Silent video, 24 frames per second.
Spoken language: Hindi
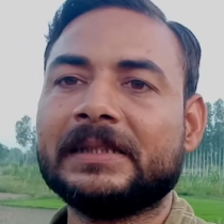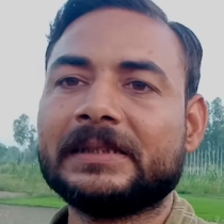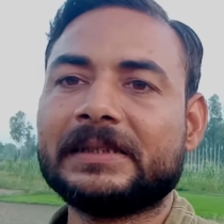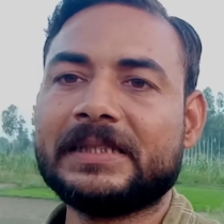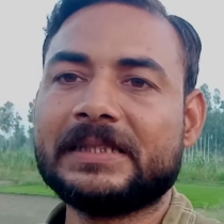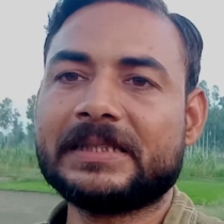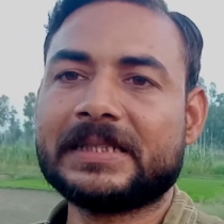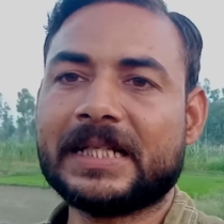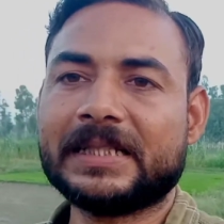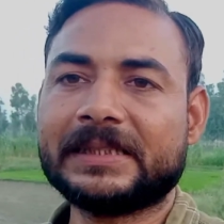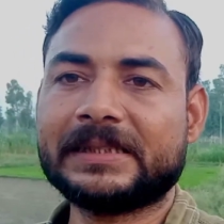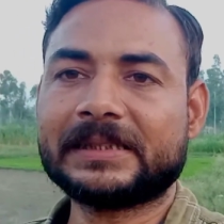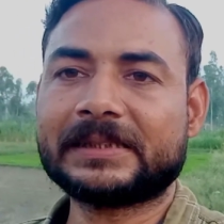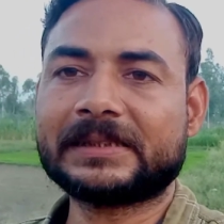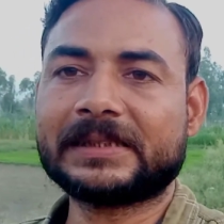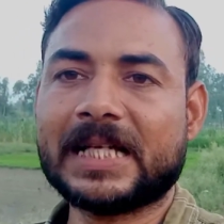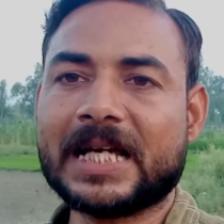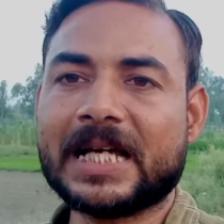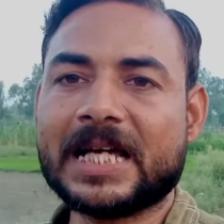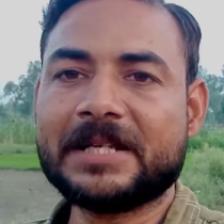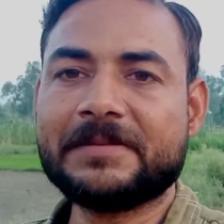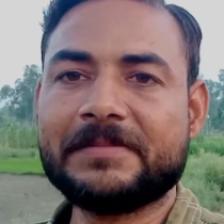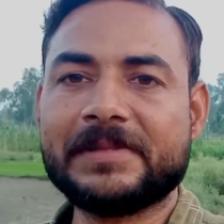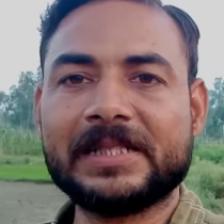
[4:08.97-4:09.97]
कि
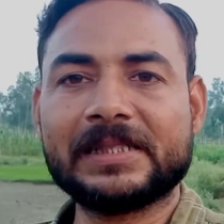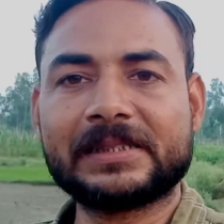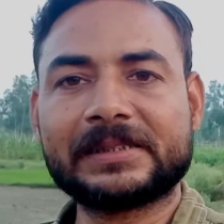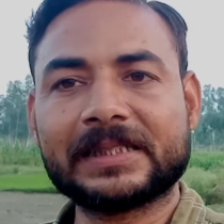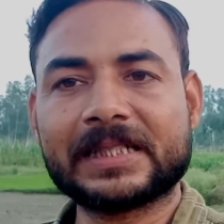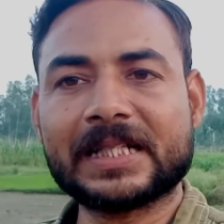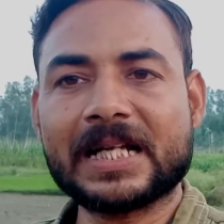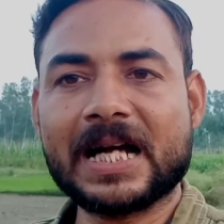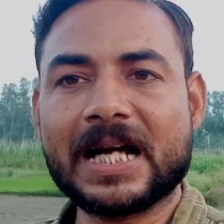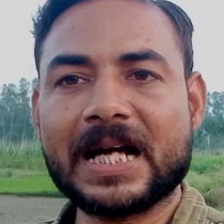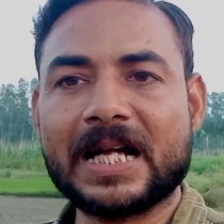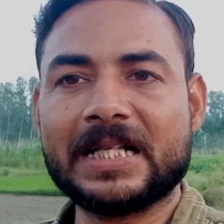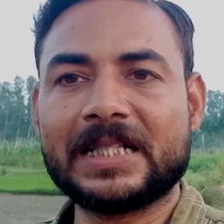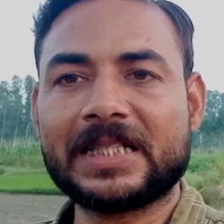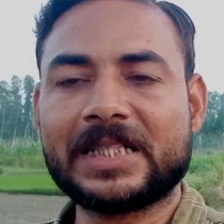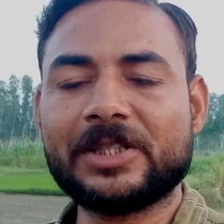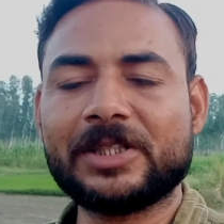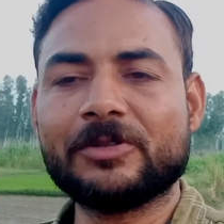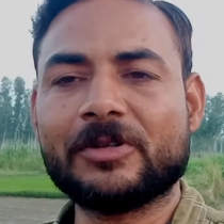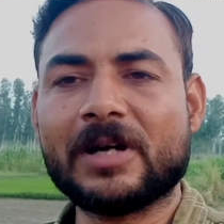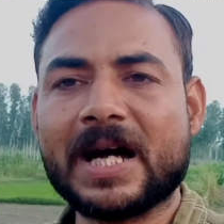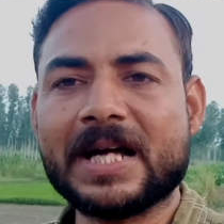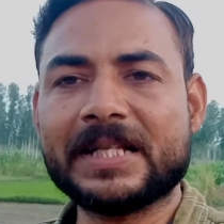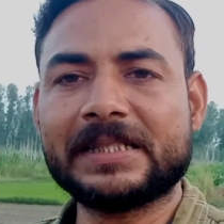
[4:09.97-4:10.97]
राजस्थान में इस तरह आर
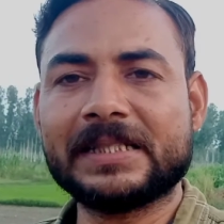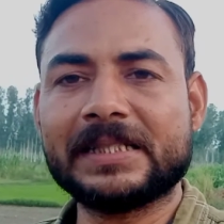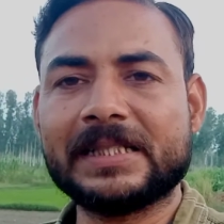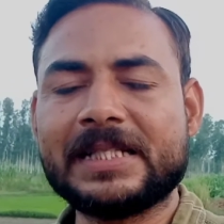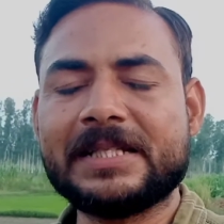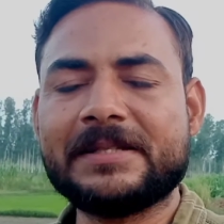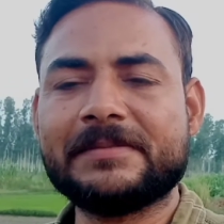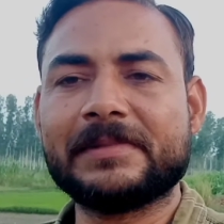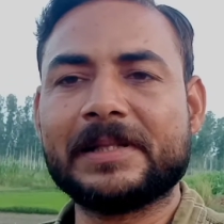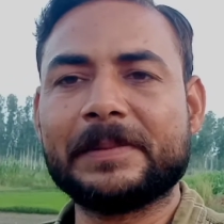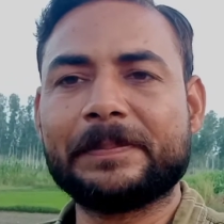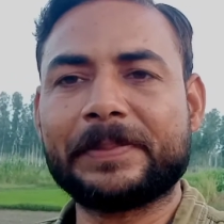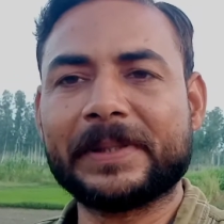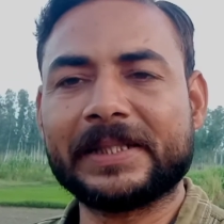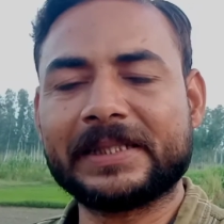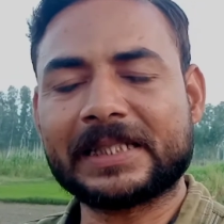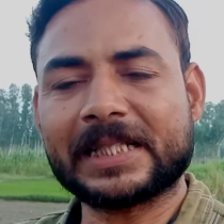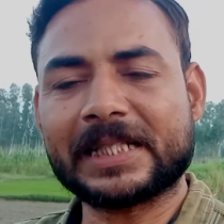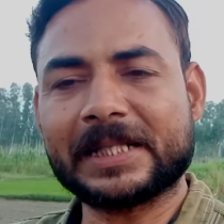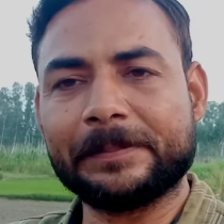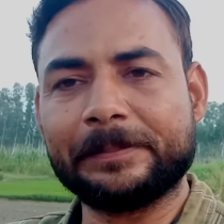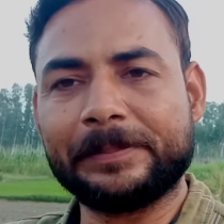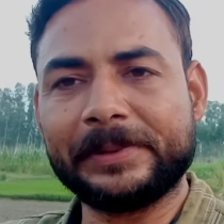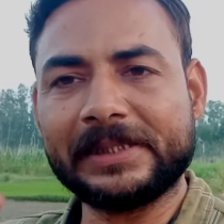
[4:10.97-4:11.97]
आज नहीं मैं
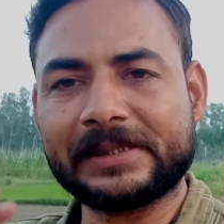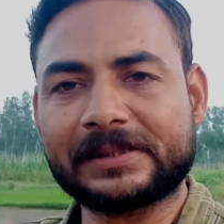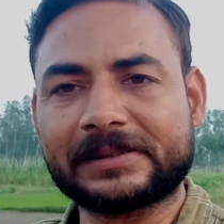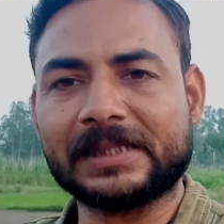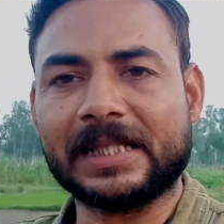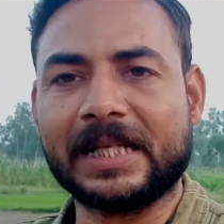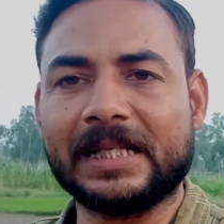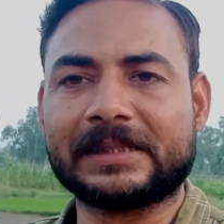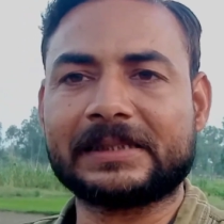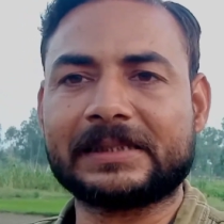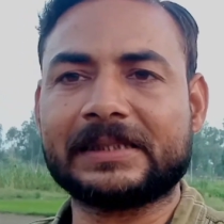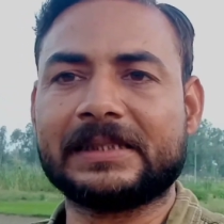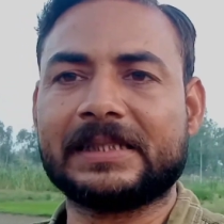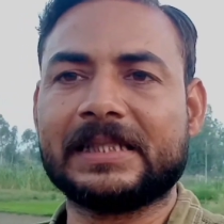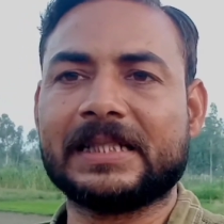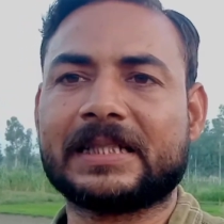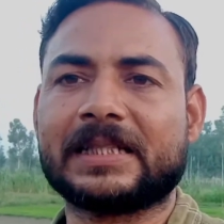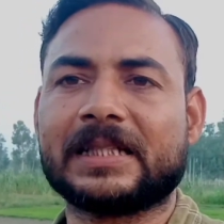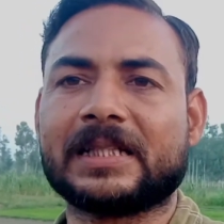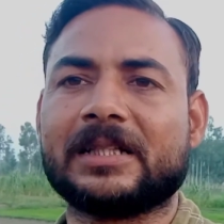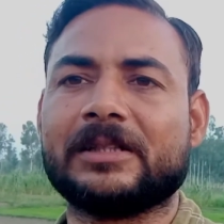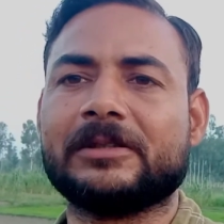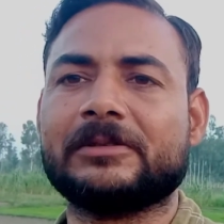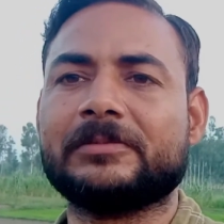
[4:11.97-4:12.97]
पंद्रह बीस साल से
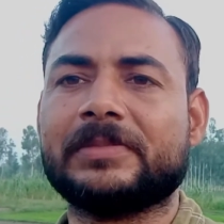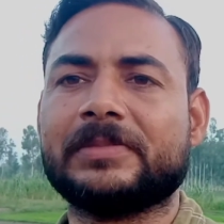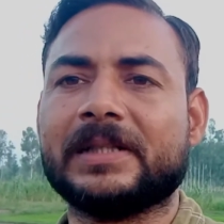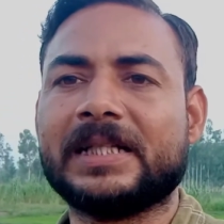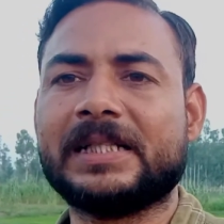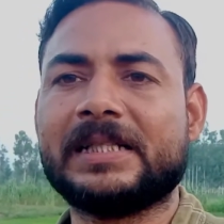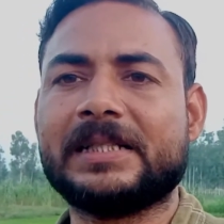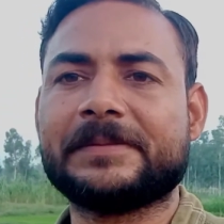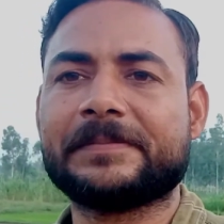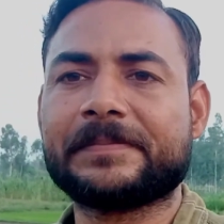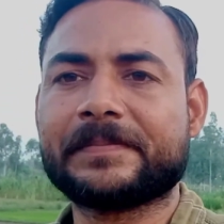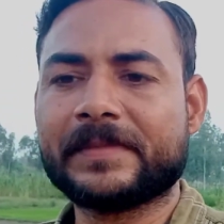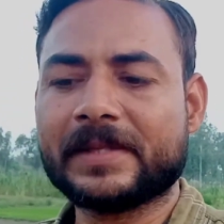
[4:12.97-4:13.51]
देख रहा हूँ भाई